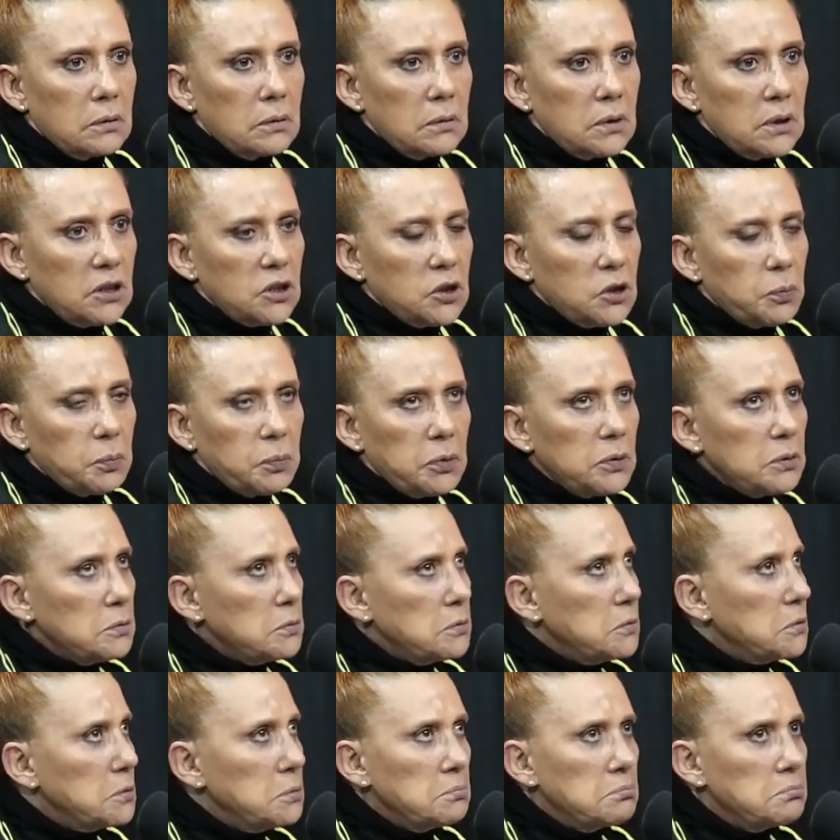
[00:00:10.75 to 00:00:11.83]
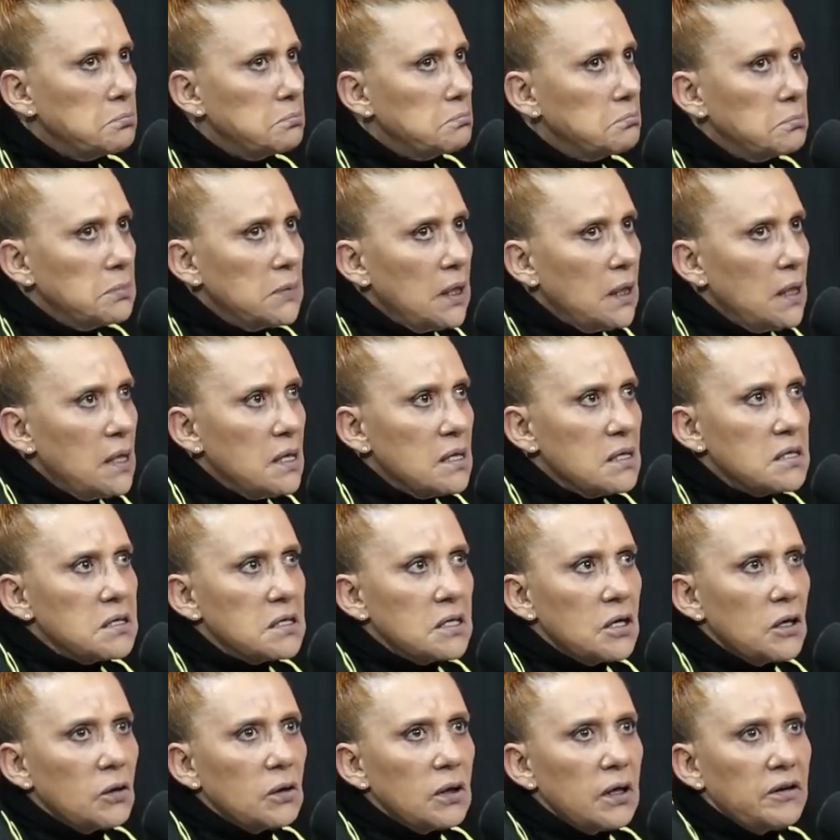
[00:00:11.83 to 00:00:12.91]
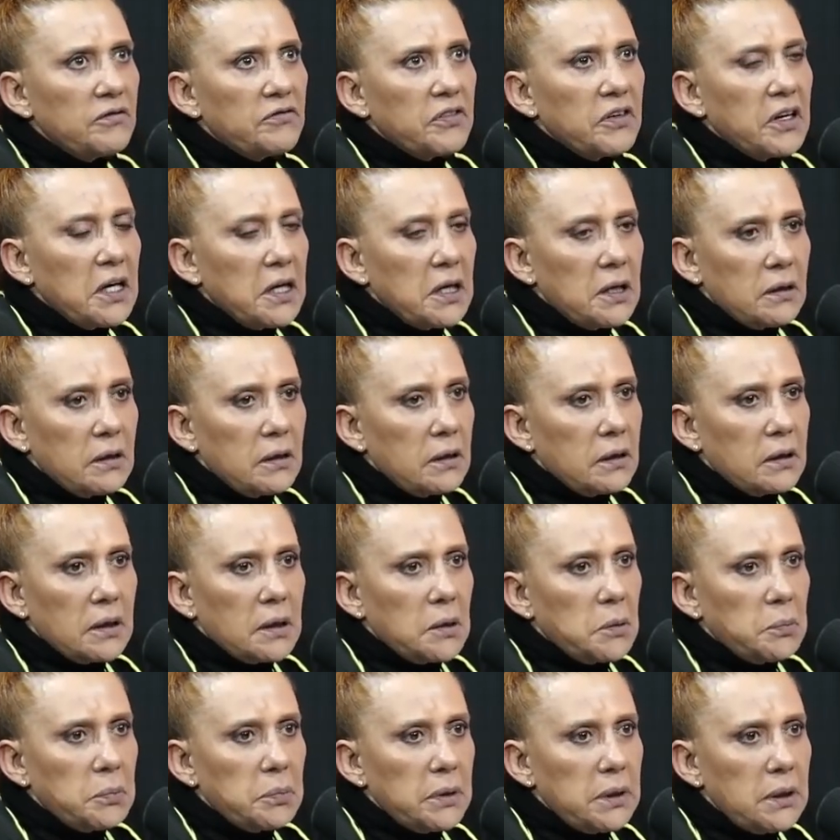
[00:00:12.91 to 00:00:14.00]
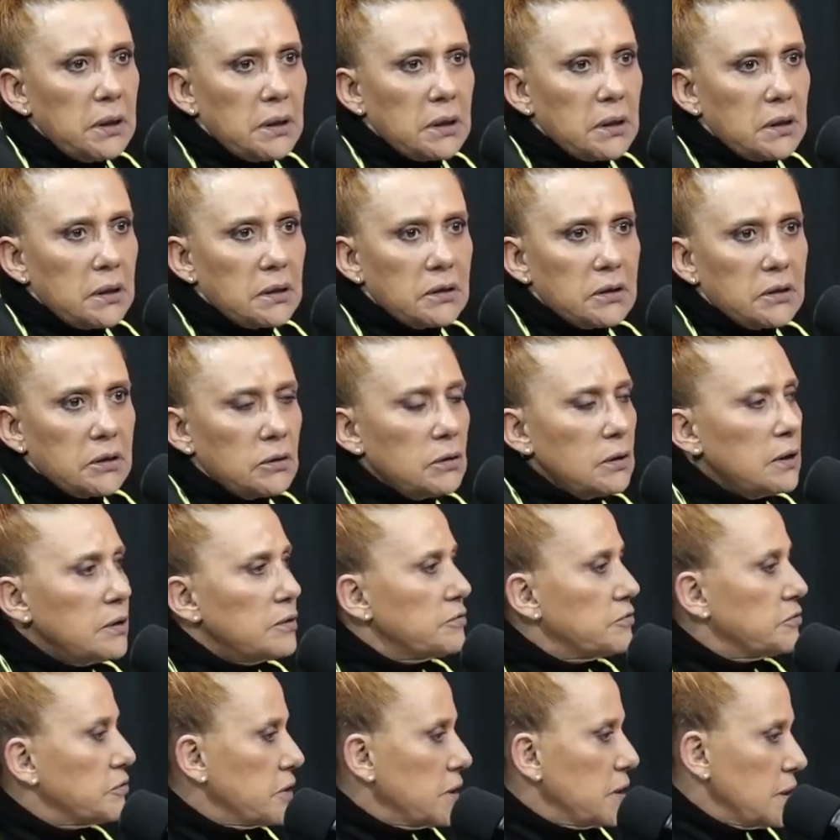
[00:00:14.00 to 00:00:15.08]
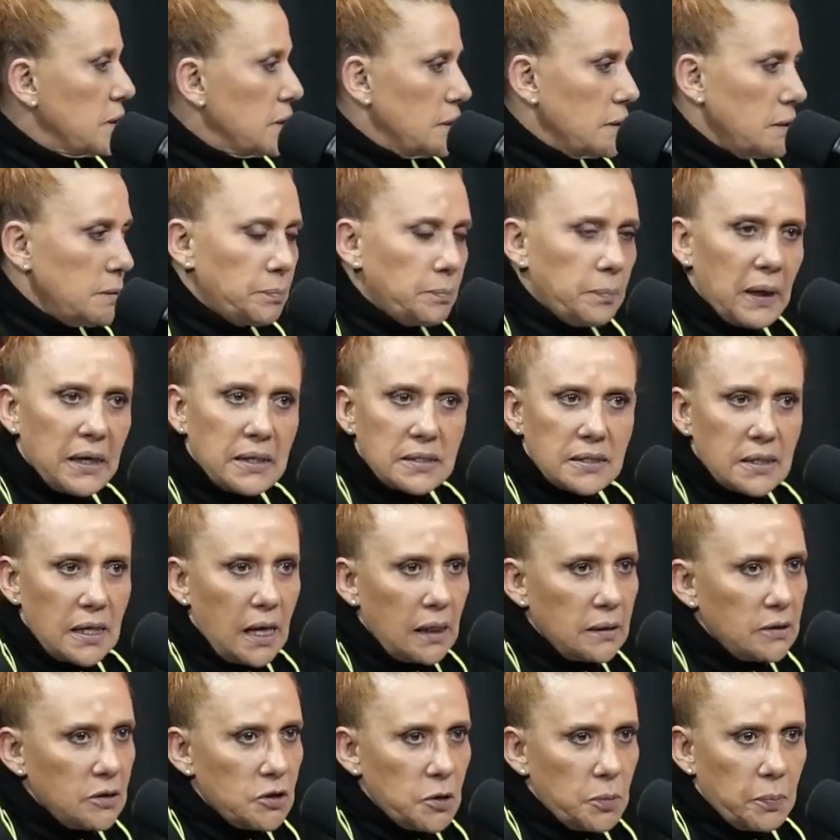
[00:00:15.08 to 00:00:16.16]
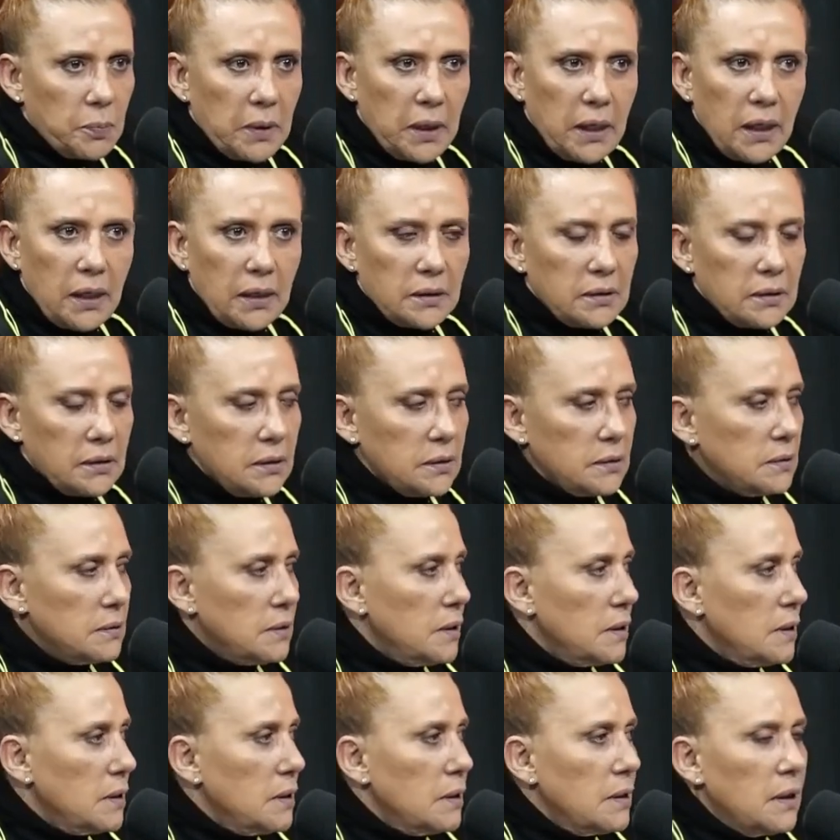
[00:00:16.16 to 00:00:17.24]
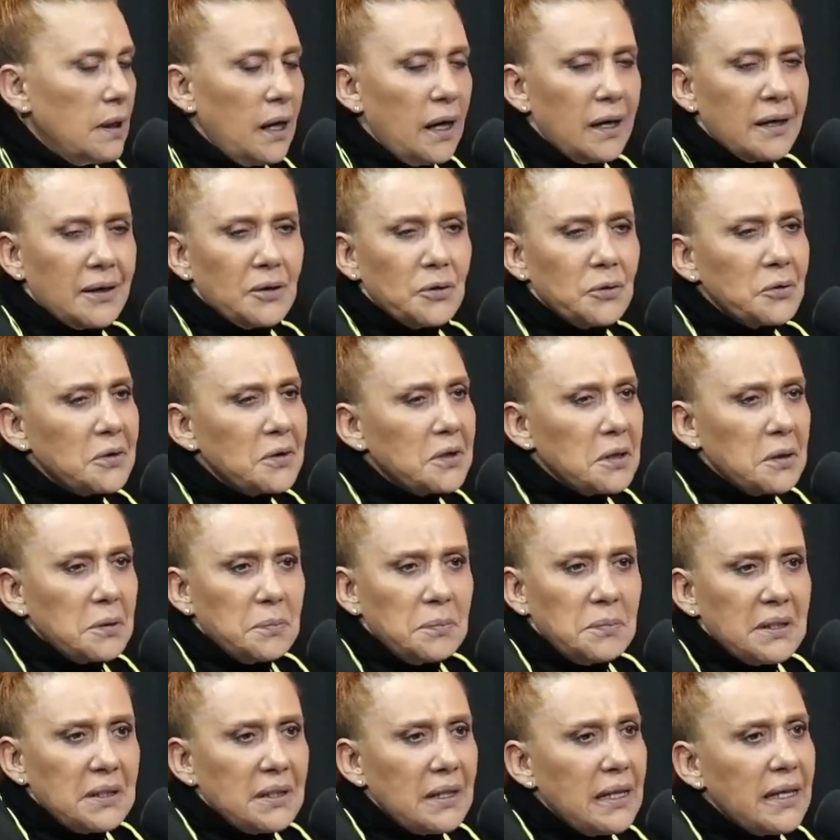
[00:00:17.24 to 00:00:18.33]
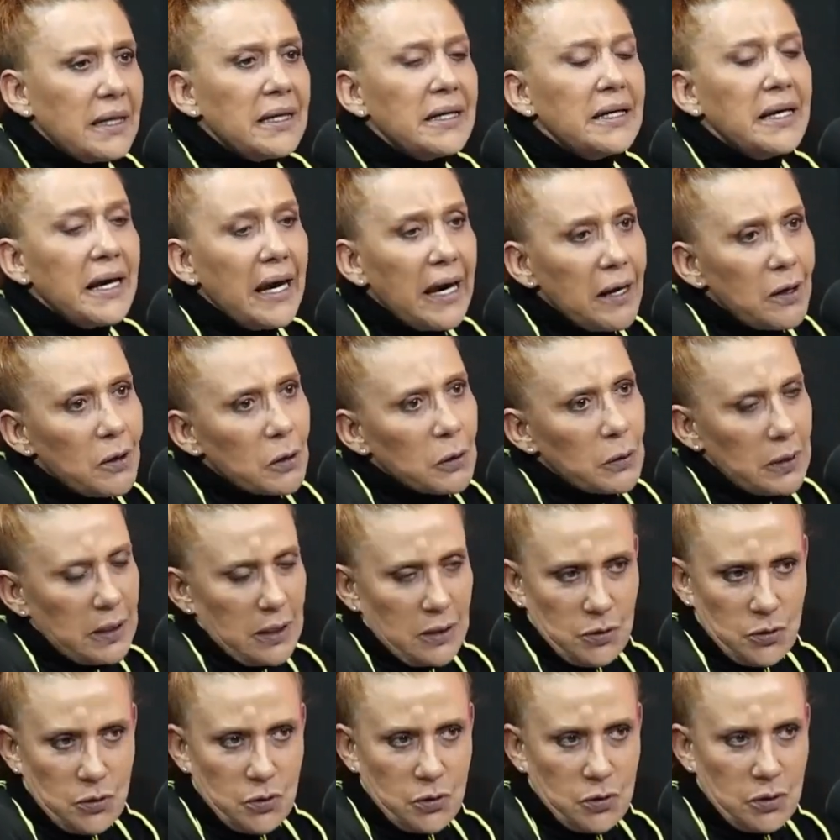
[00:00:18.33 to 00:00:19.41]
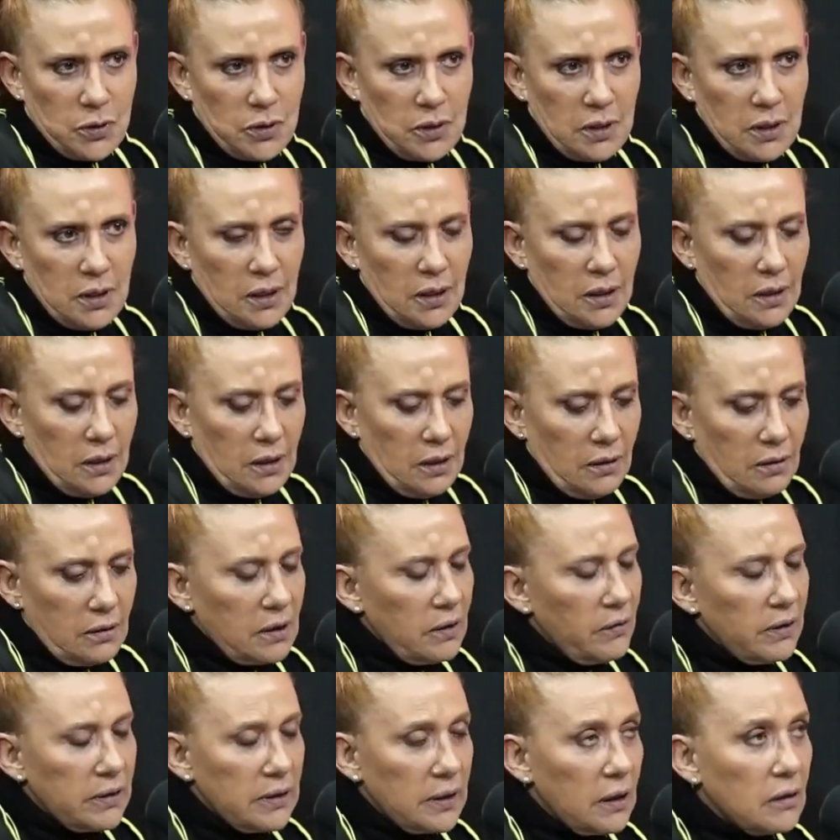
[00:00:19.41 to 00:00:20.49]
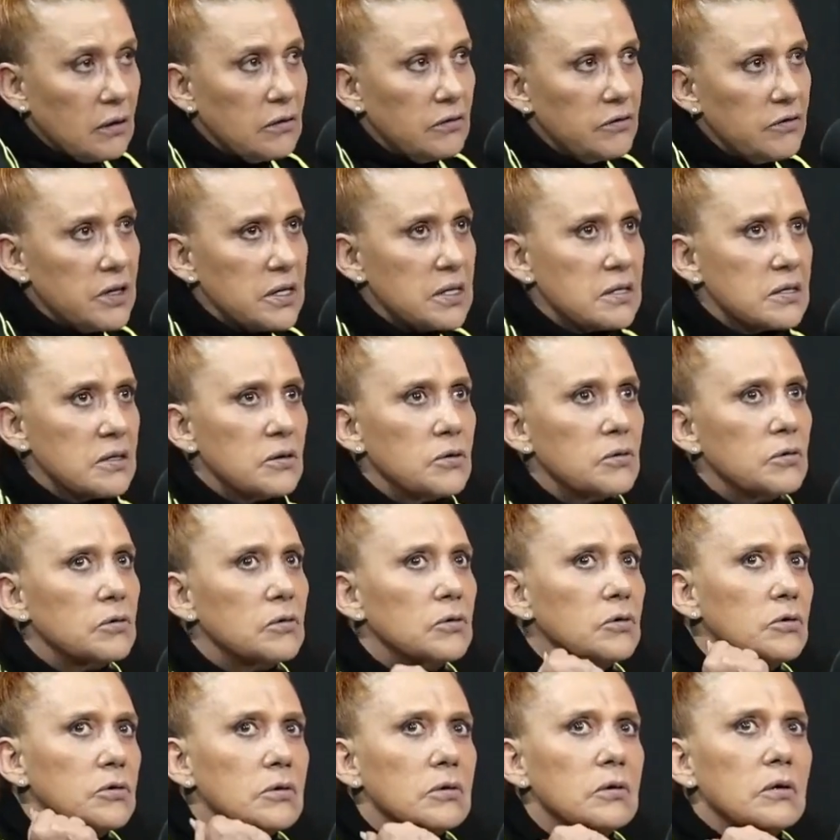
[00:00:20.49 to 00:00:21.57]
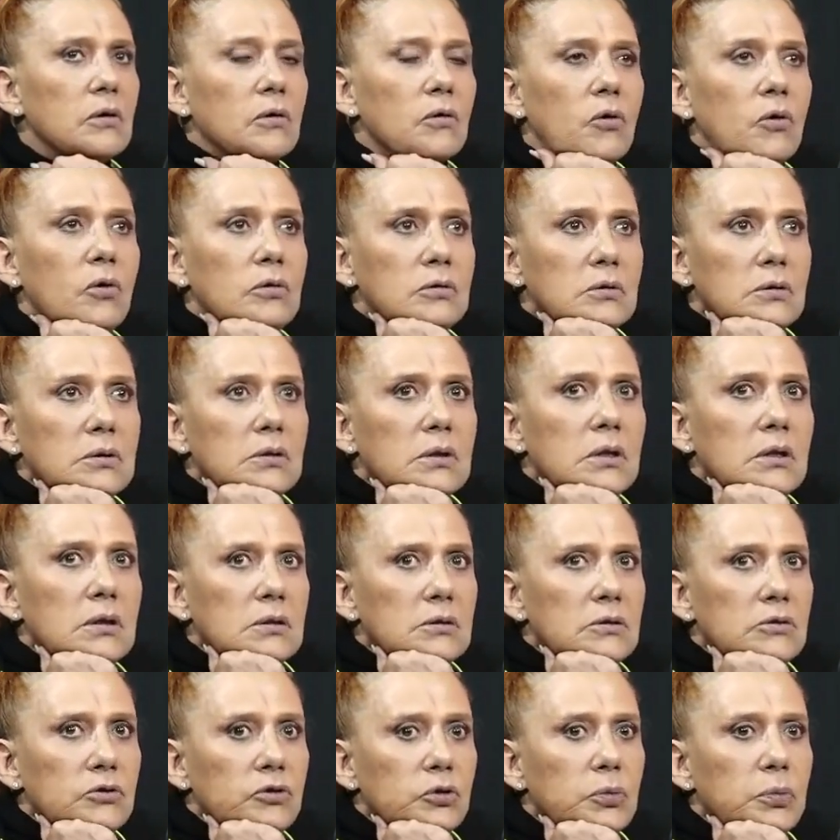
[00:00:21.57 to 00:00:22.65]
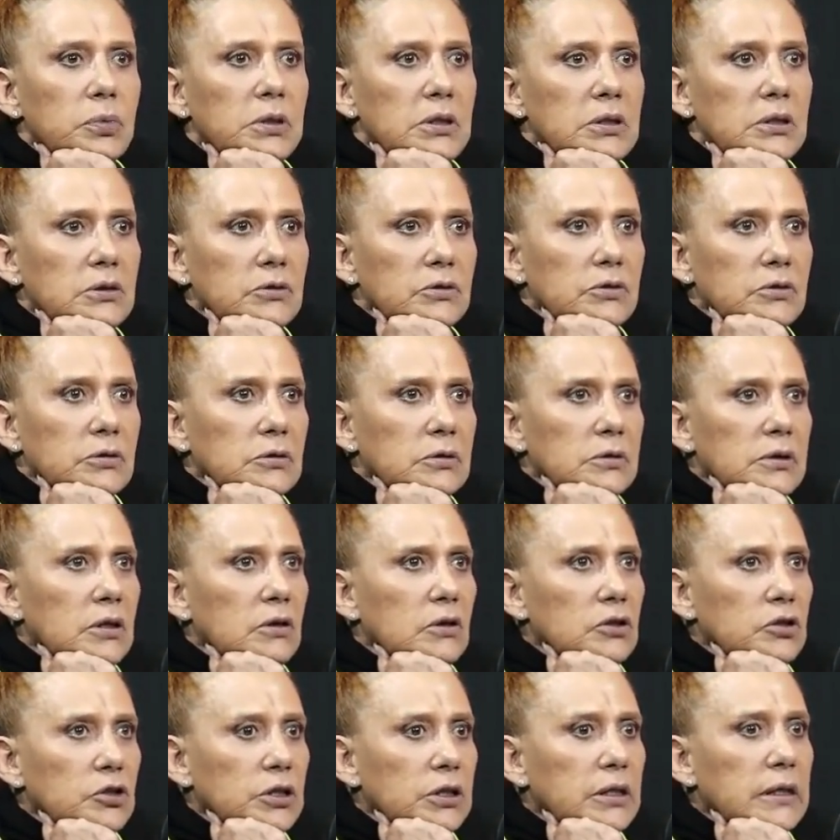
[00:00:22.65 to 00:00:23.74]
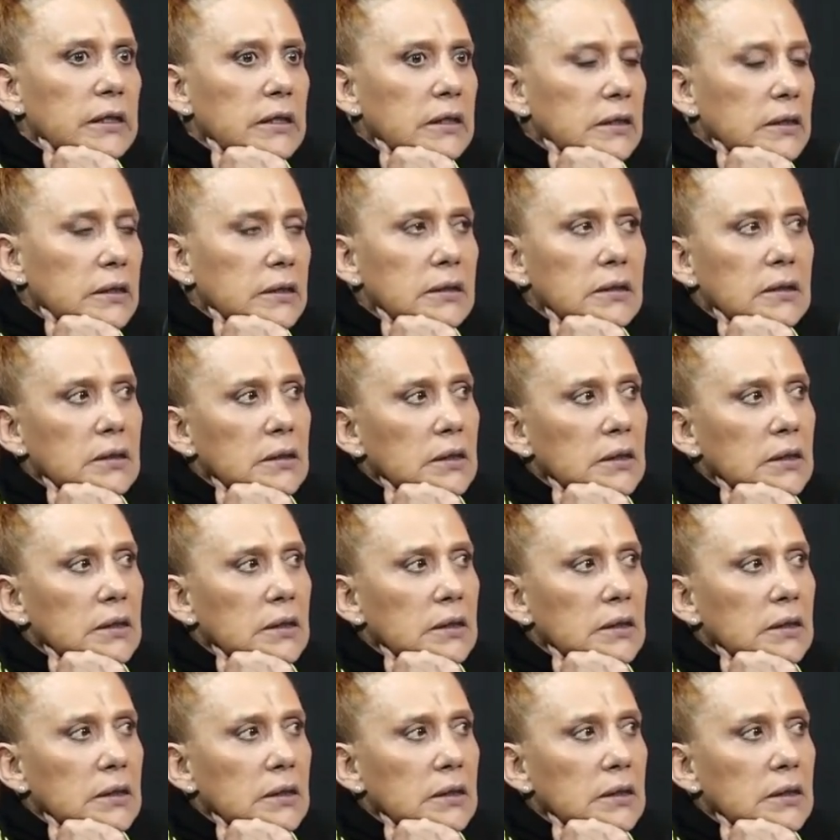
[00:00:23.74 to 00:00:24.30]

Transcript: Nesse ponto, se eu levei trambique, se eu levei passada de perna, é que eu nunca me liguei com isso. Eu estava até conversando ontem sobre isso, com o negócio de grana.